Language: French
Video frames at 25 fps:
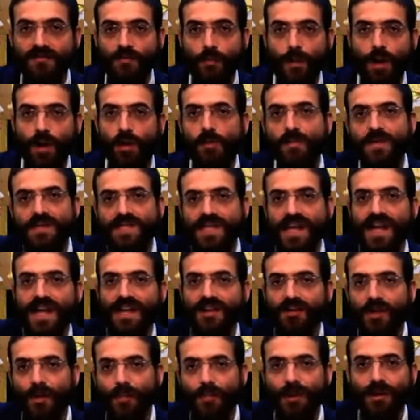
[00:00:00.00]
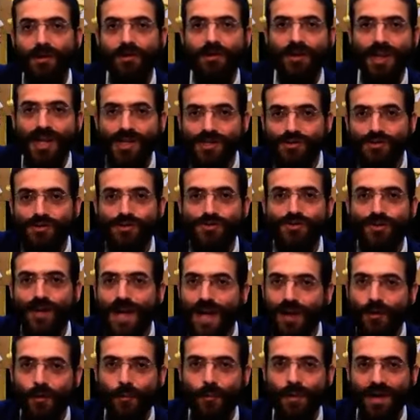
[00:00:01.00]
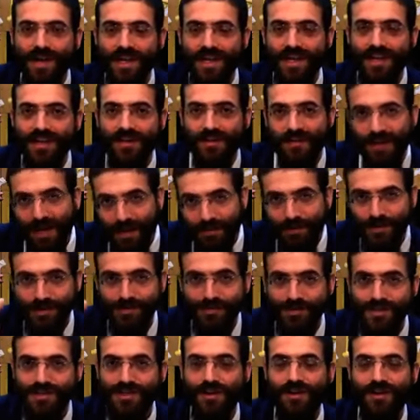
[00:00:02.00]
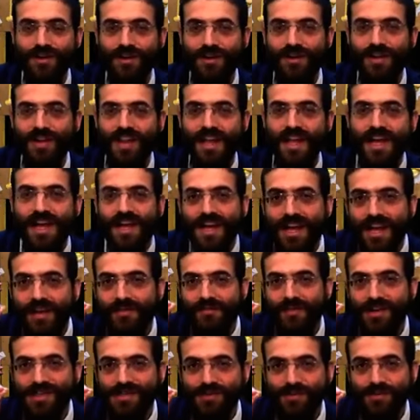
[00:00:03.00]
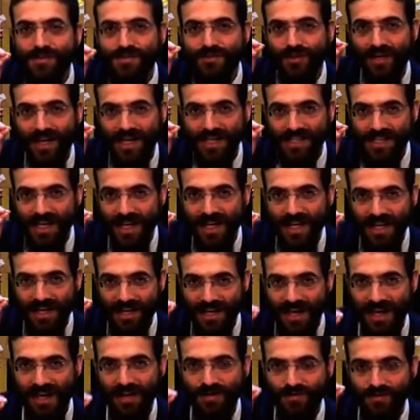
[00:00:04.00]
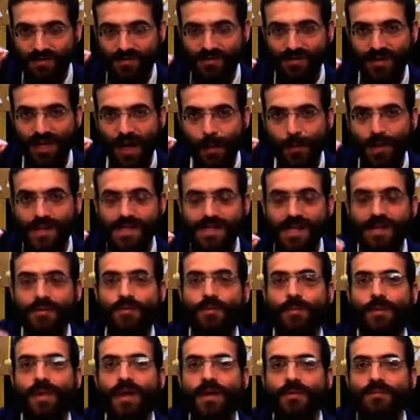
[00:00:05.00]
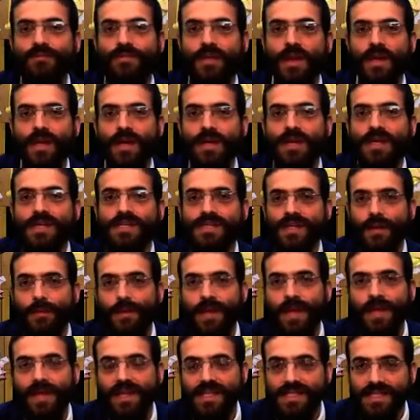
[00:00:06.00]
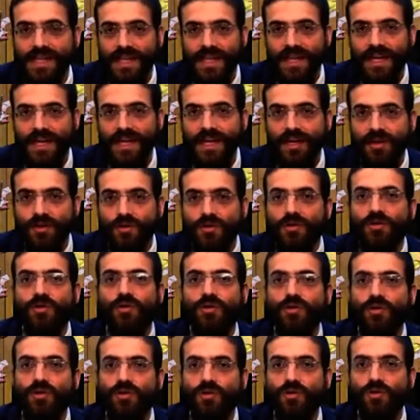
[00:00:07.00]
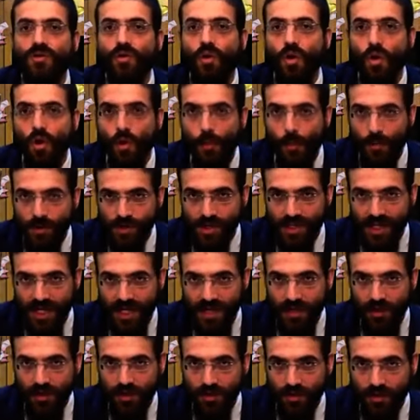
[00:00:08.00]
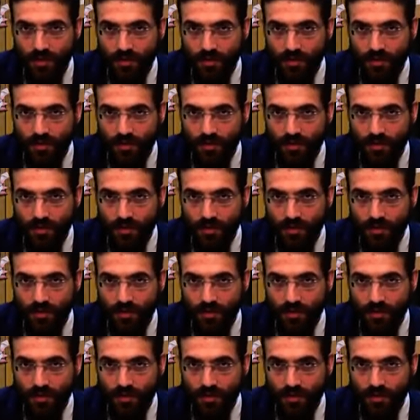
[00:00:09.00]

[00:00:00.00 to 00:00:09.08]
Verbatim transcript: Faut pas commencer à tremper dans de la chouchouka et compagnie. On ah, la mange toute seule. De la même façon, ce kazaït là ou ce kabetza de pain, c'est bien d'essayer de le manger